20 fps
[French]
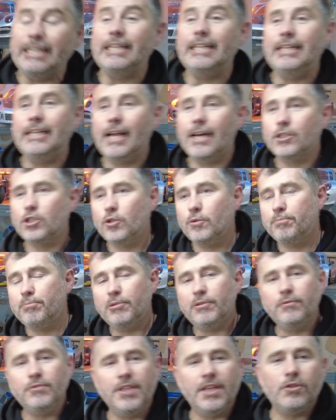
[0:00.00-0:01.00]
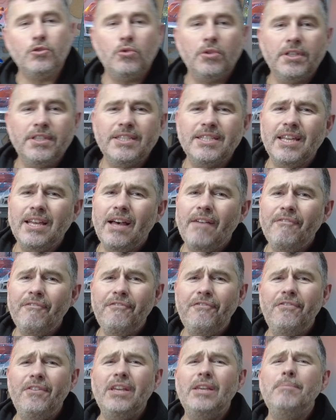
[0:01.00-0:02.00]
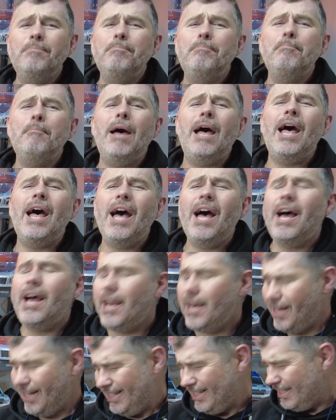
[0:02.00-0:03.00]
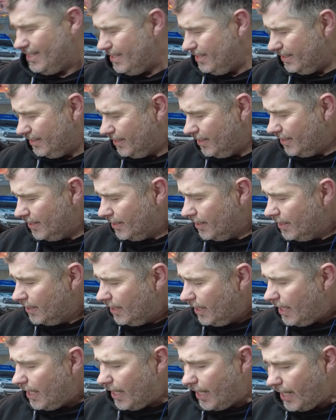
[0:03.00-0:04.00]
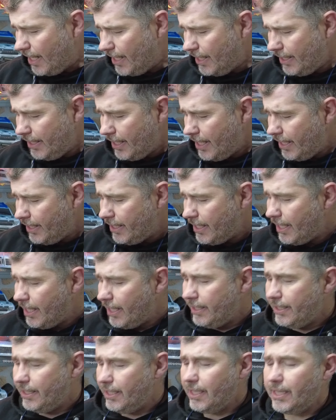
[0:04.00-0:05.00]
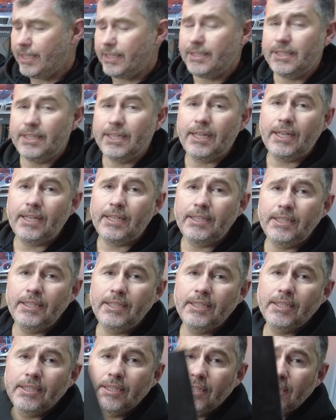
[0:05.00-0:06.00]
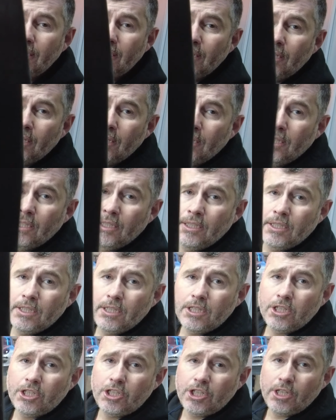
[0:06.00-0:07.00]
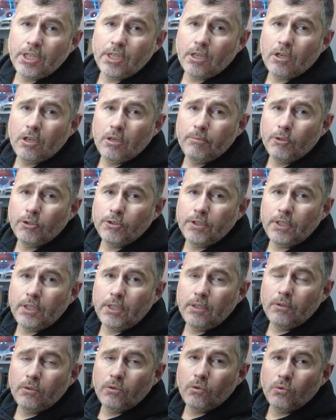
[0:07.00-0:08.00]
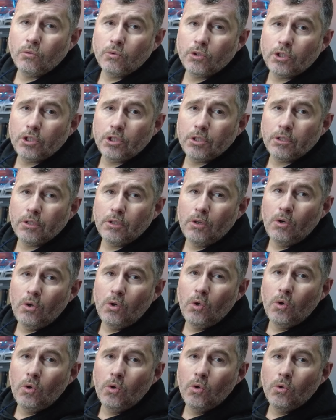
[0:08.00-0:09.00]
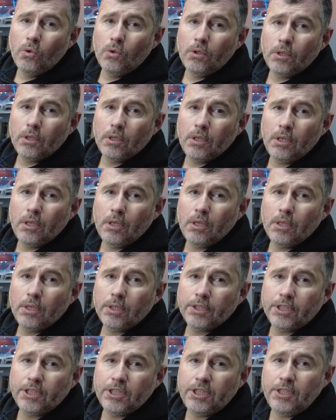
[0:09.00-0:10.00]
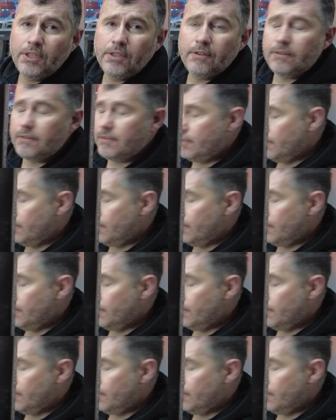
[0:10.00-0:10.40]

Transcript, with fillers: Et là, je peux vous assurer, ça fait mal. Aïe, aïe, aïe, aïe, aïe. J'ai commandé donc le kit